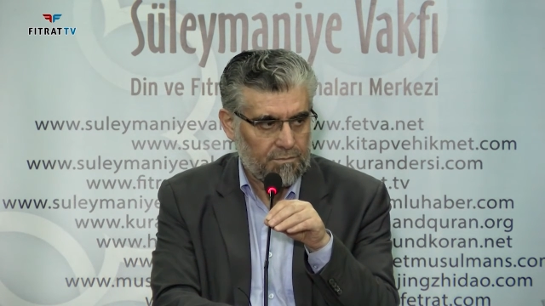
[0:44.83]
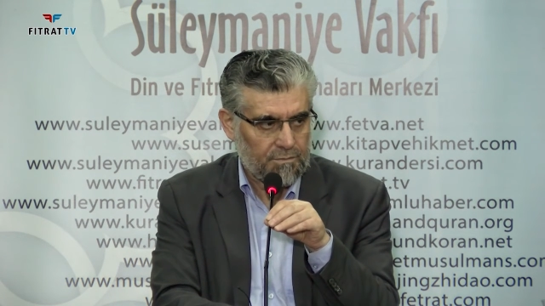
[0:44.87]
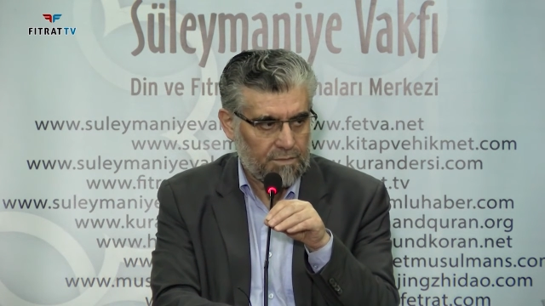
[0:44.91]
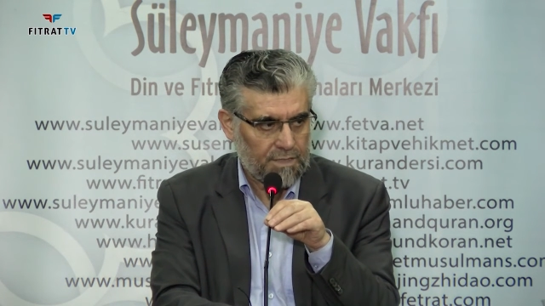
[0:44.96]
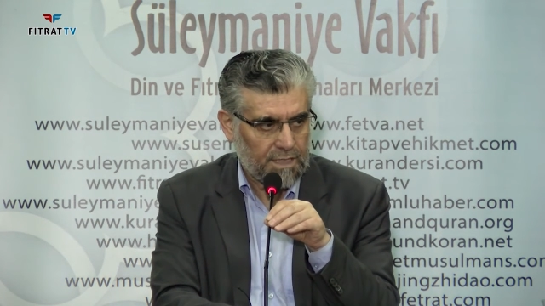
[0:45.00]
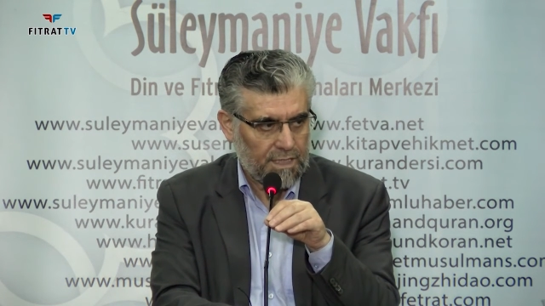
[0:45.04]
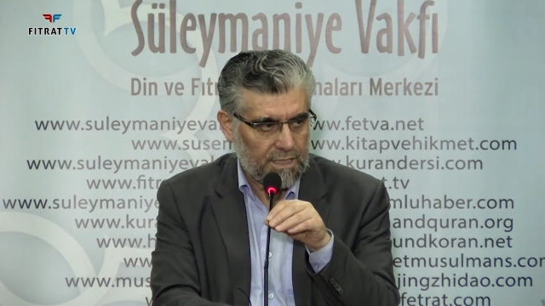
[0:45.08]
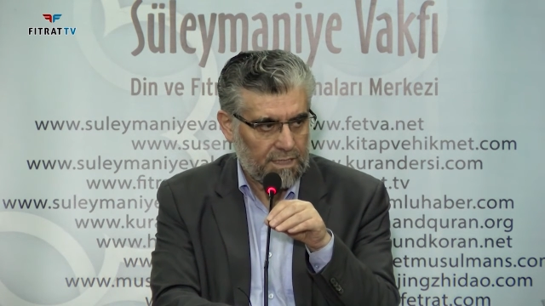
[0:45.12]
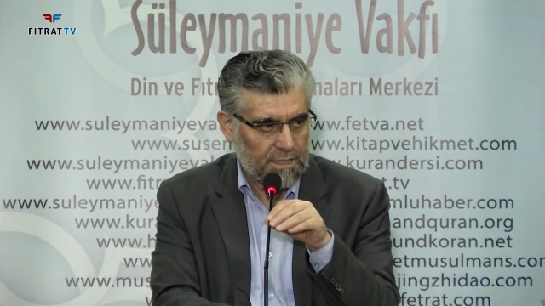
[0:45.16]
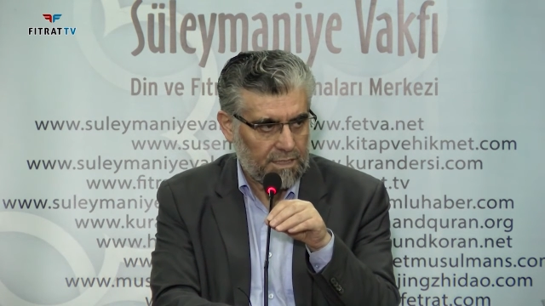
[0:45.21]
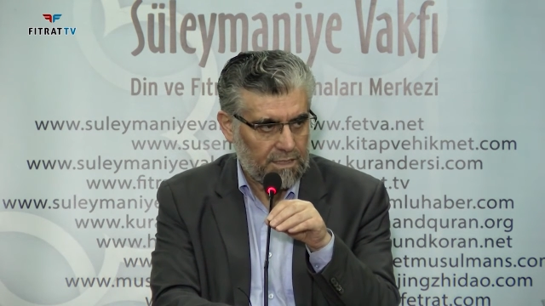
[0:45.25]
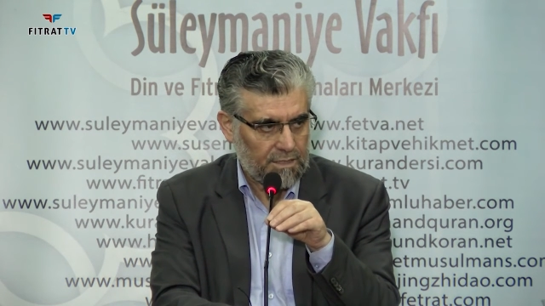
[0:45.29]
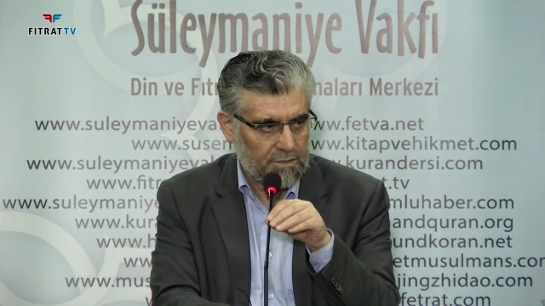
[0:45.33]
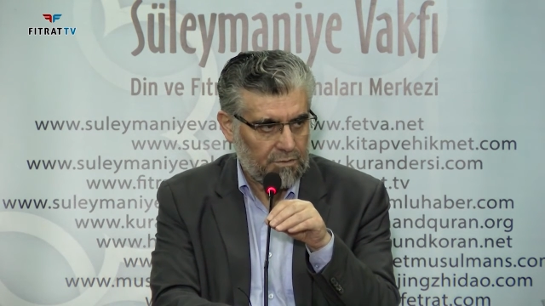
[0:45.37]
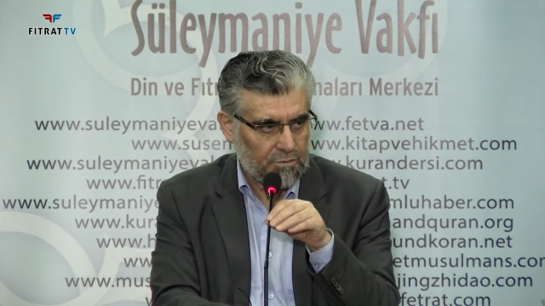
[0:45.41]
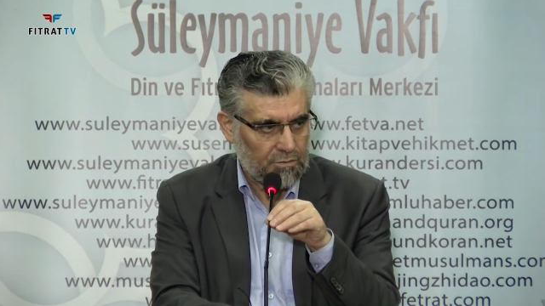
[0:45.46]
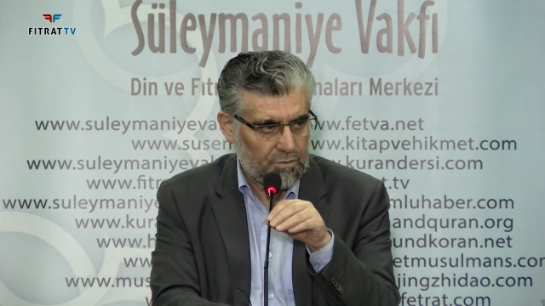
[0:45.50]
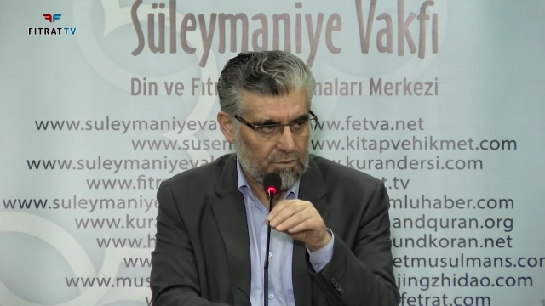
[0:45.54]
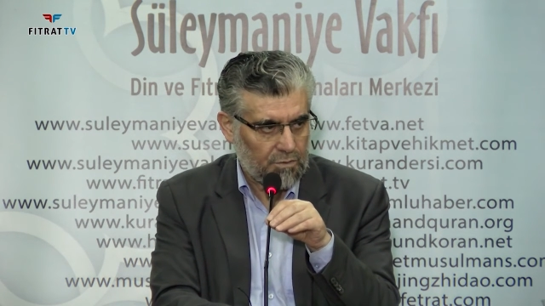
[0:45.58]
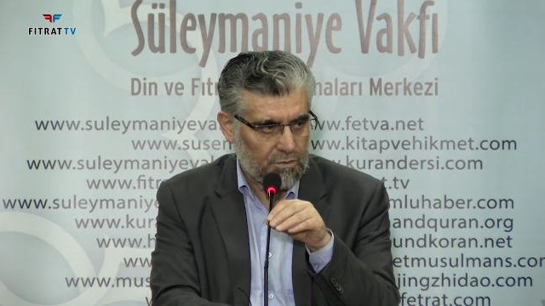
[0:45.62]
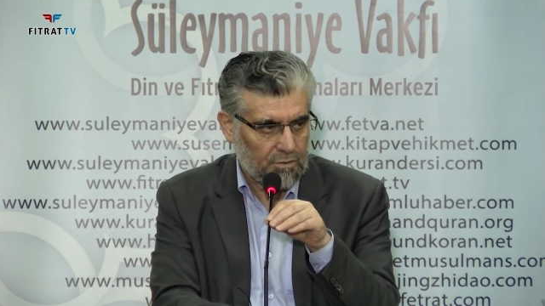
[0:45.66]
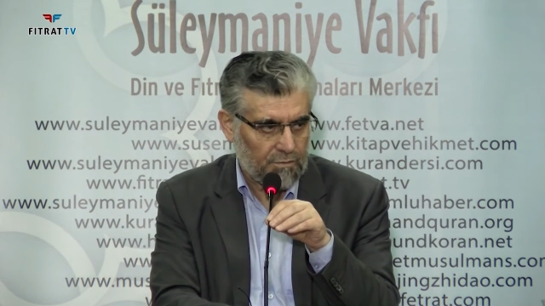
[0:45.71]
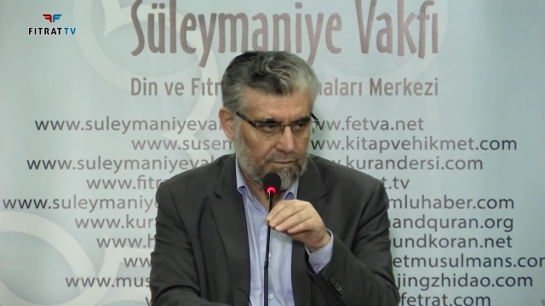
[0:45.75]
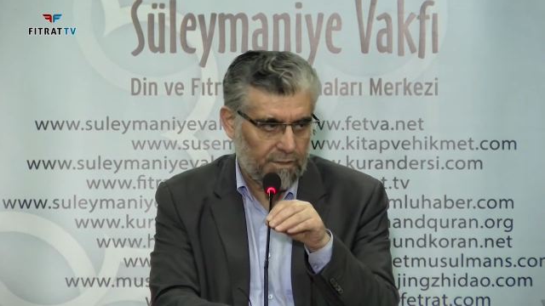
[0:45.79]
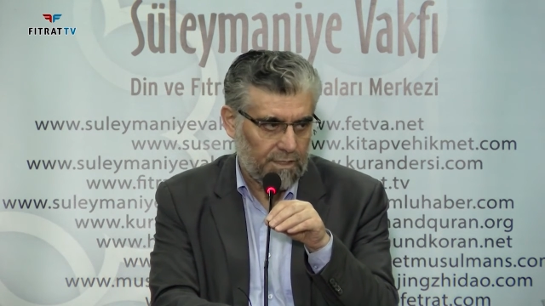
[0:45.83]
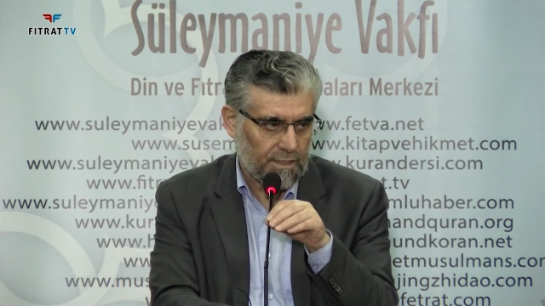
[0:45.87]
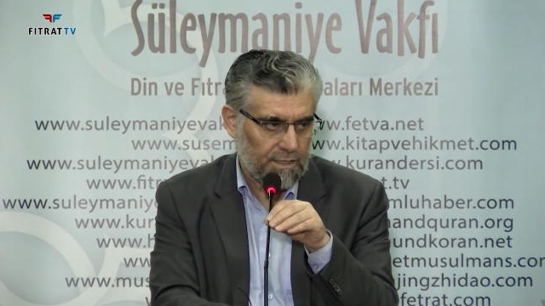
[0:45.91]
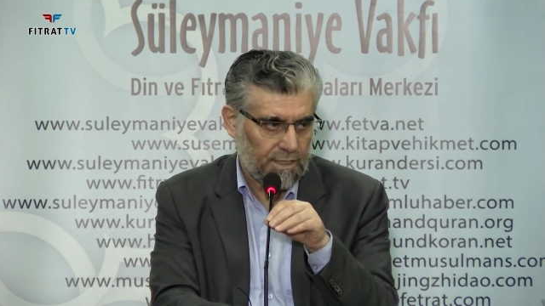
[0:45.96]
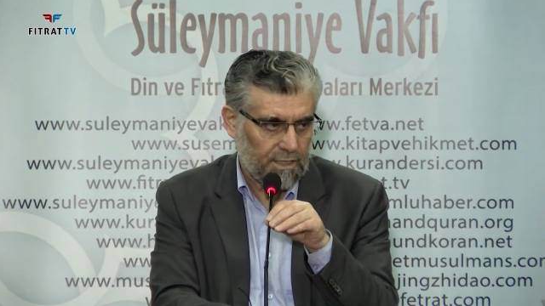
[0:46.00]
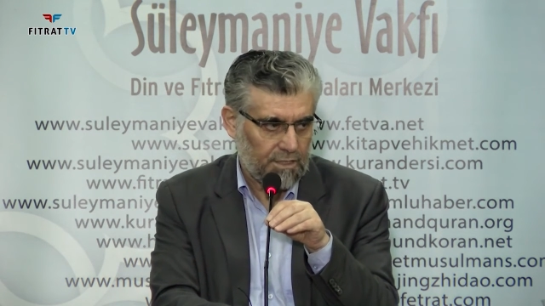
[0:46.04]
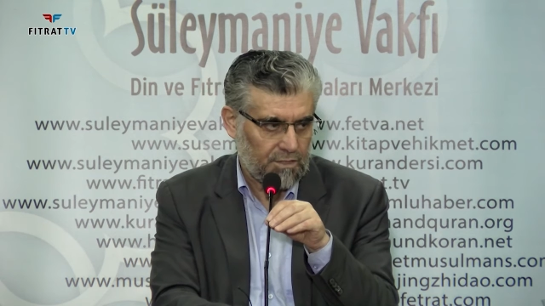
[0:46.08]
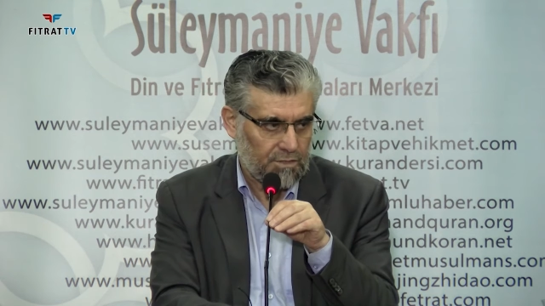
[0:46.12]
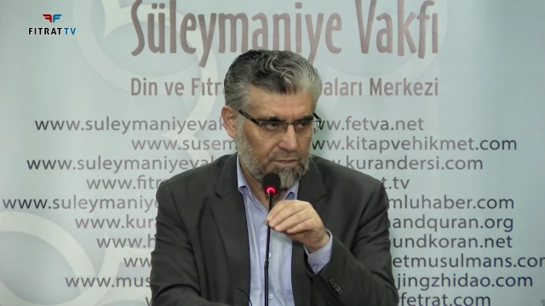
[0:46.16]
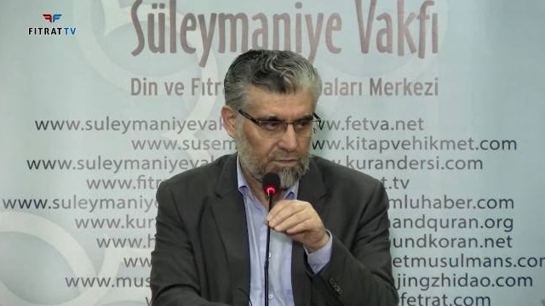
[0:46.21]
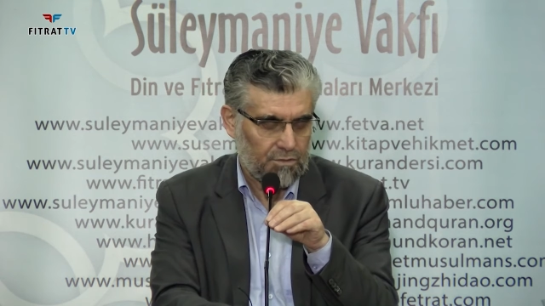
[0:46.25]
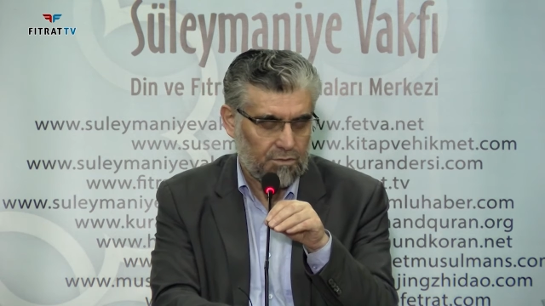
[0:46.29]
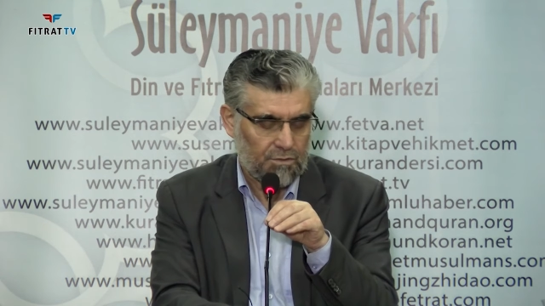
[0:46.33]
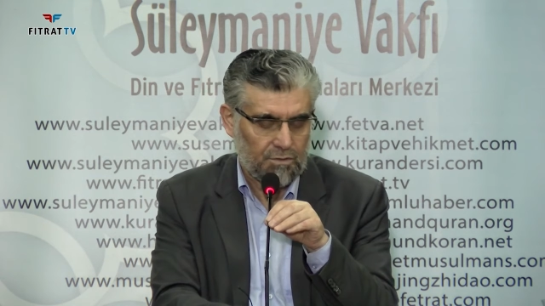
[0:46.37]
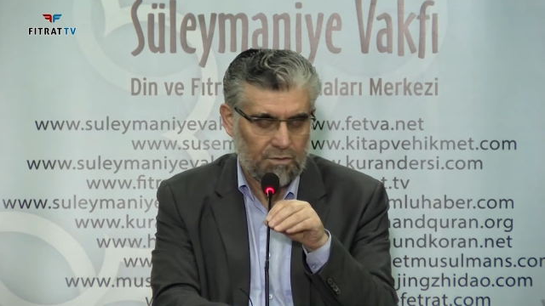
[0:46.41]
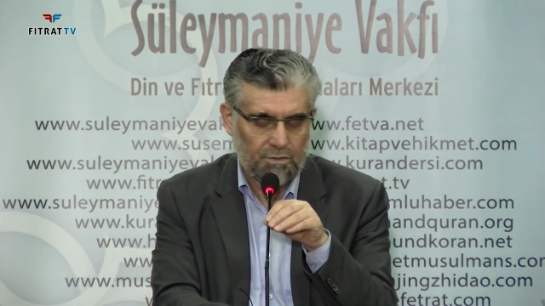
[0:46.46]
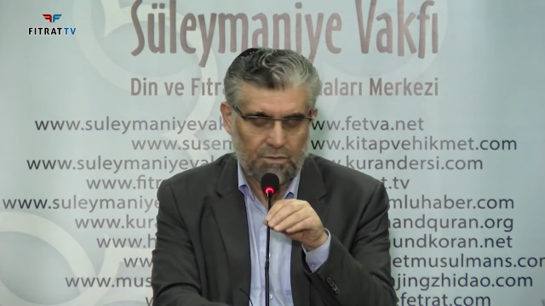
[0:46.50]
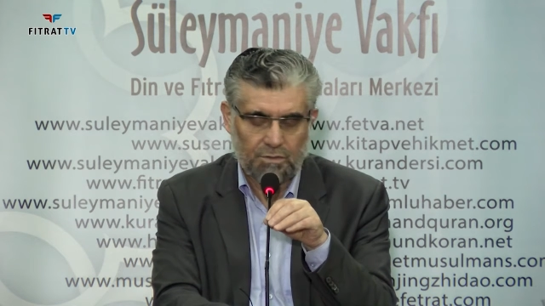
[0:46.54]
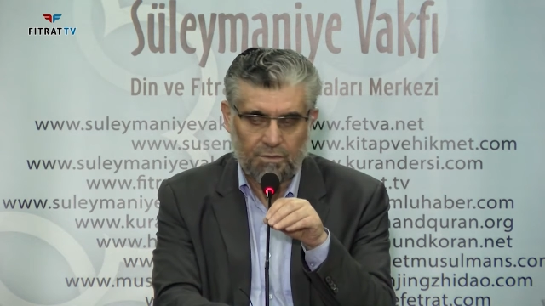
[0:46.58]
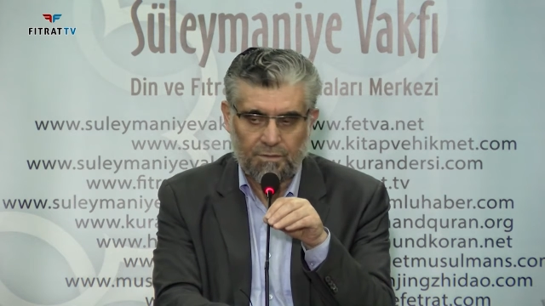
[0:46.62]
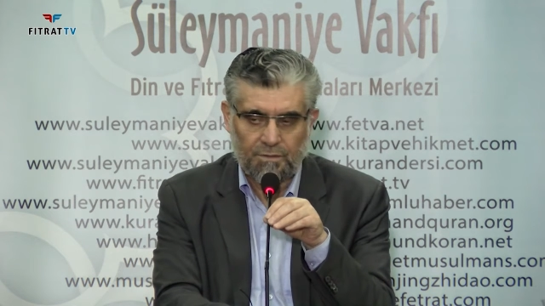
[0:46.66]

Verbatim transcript: Sen dediğin doğru ve değiştiriyor.